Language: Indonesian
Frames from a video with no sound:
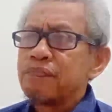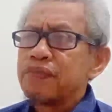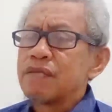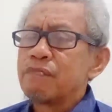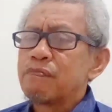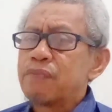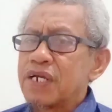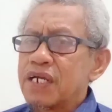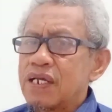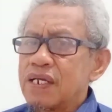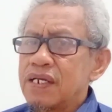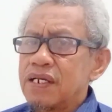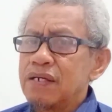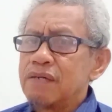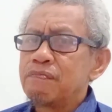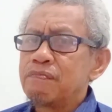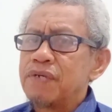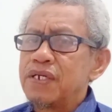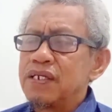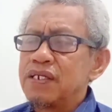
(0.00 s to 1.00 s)

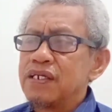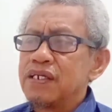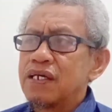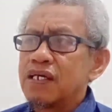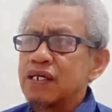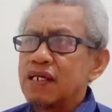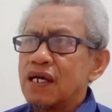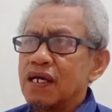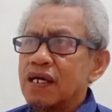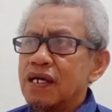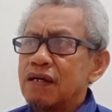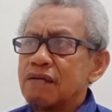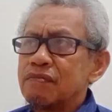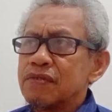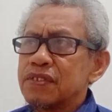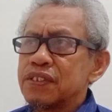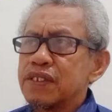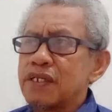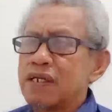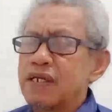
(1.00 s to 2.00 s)
peranan pendidikan agama
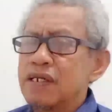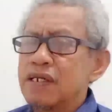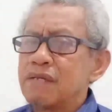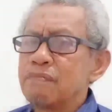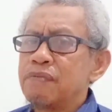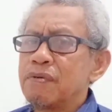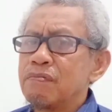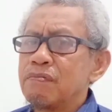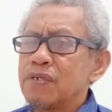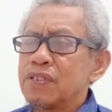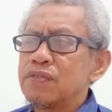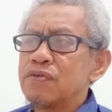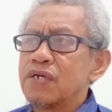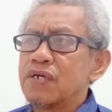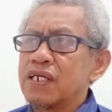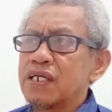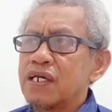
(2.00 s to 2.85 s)
terhadap pembentukan